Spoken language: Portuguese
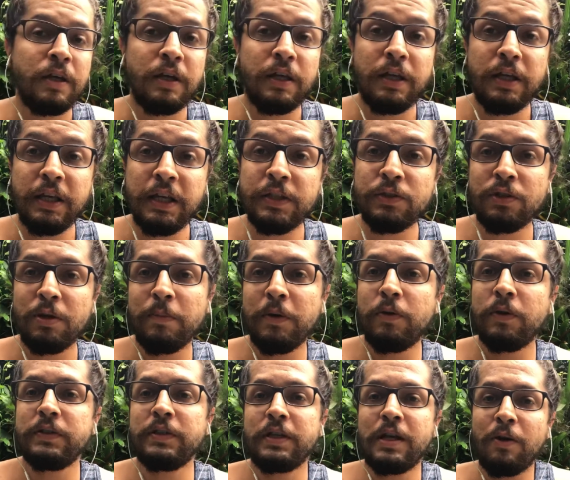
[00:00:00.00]
E isso é uma
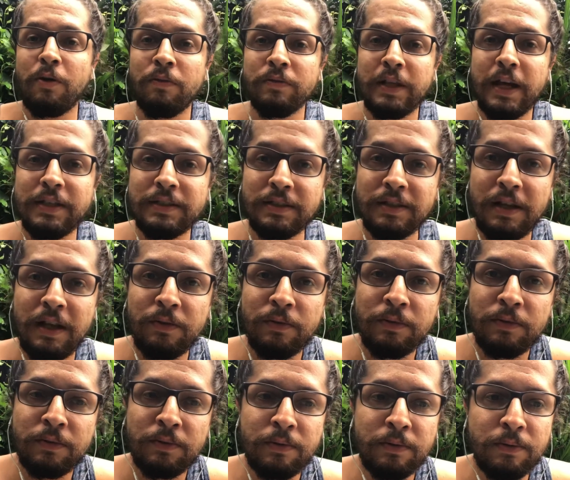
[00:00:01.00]
coisa que acontece lá
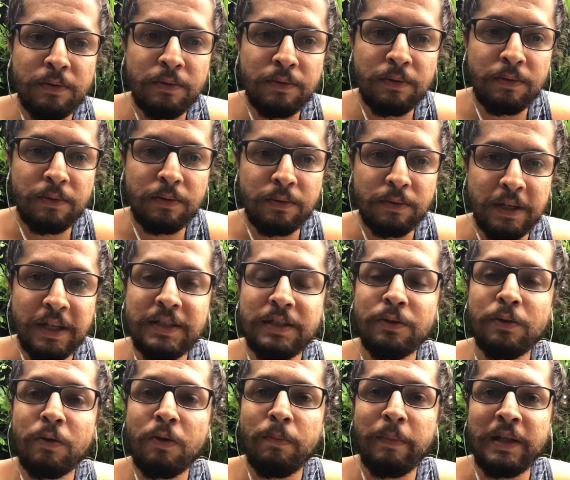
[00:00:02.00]
no, nesse
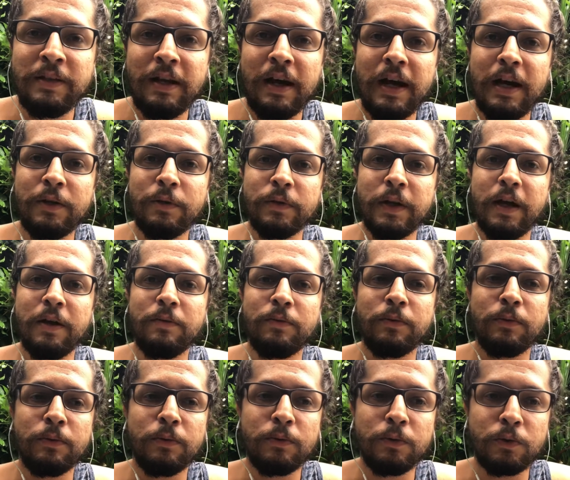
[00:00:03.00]
documentário, né?
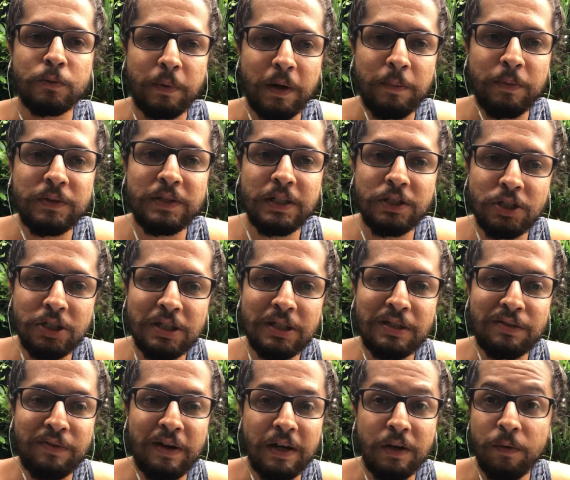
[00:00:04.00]
os próprios
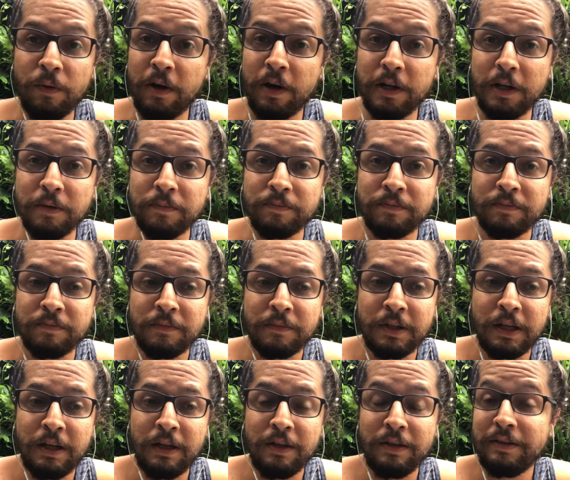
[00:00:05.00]
cientistas falam, olha,
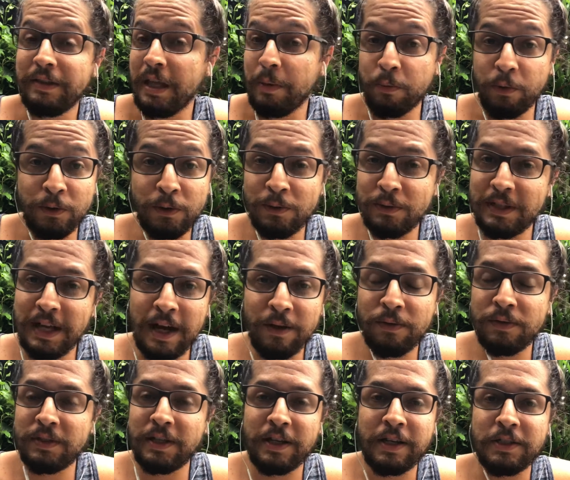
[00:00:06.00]
tem muitos
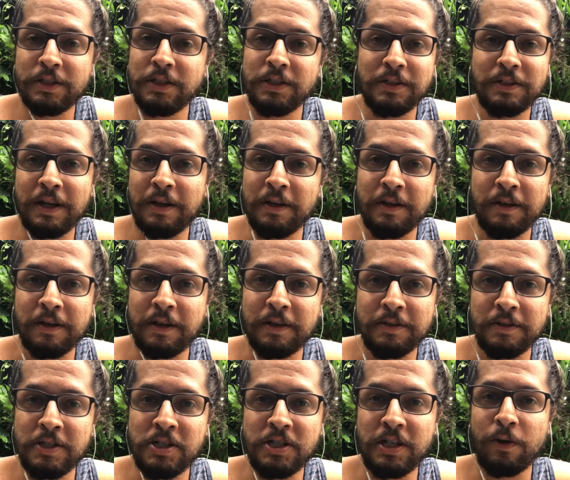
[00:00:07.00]
dados aí que a gente está
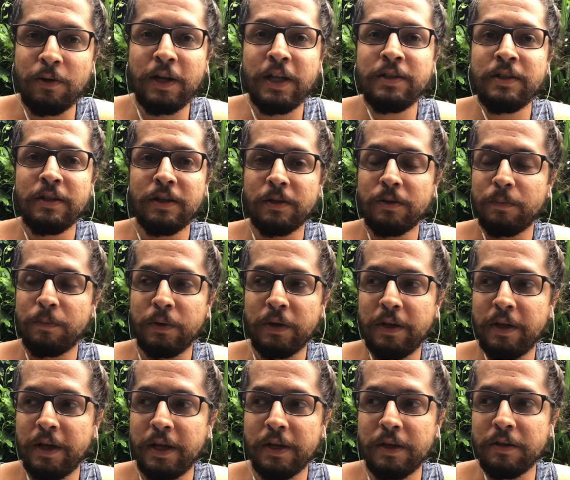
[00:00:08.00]
tá coletando,
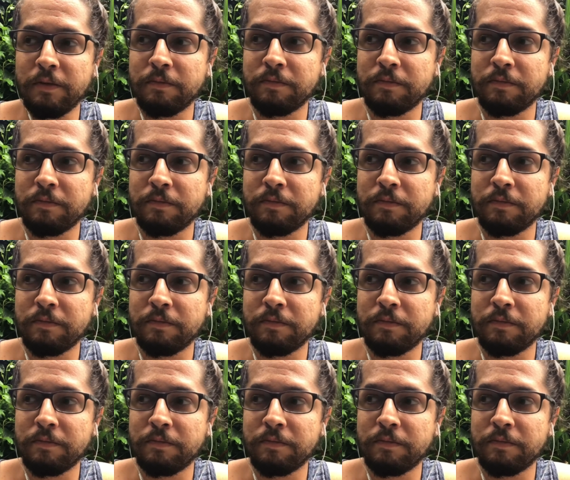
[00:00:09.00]
porque